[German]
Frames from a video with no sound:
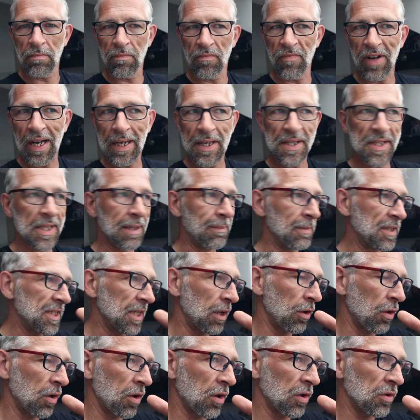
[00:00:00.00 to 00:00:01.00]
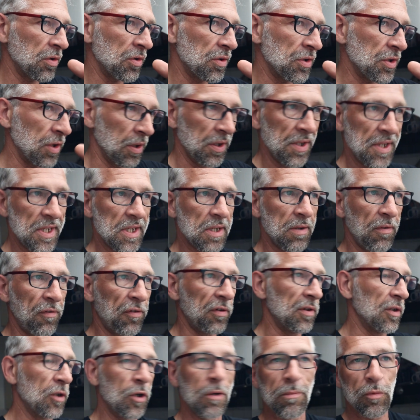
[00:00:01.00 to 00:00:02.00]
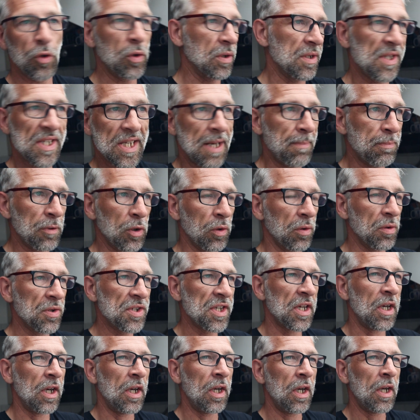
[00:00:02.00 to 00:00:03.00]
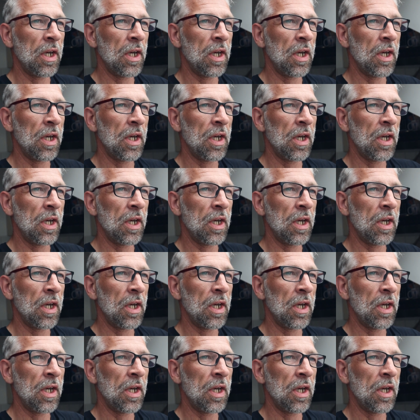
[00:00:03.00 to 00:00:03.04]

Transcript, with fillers: weil es nämlich auch sonst vollkommen konzeptlos ist